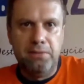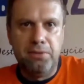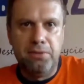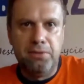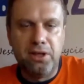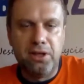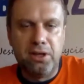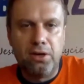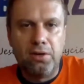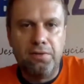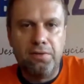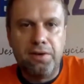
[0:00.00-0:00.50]

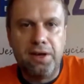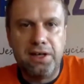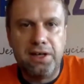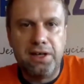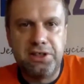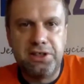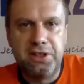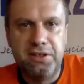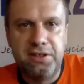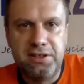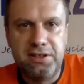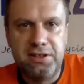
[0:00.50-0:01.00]

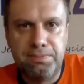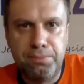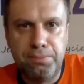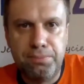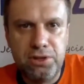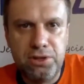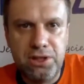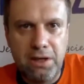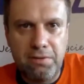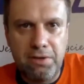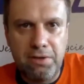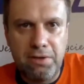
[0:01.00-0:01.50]
moderować,
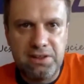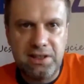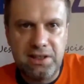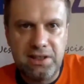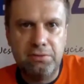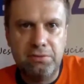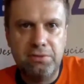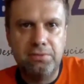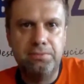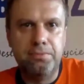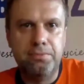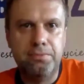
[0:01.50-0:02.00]
współdziałać
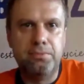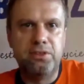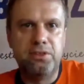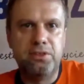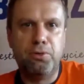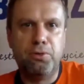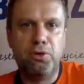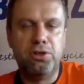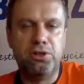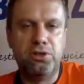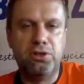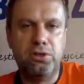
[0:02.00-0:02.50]
całym
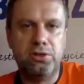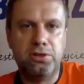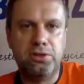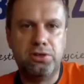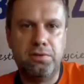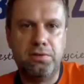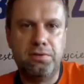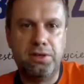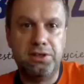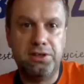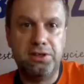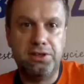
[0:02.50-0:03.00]

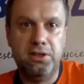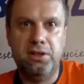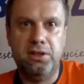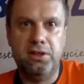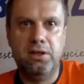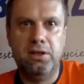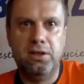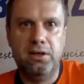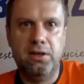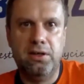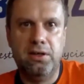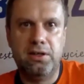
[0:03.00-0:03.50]
społecznością
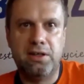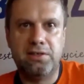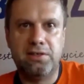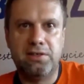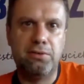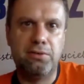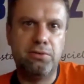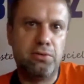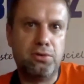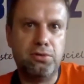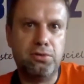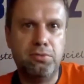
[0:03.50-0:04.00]
właśnie tak
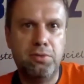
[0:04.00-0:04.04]
zwaną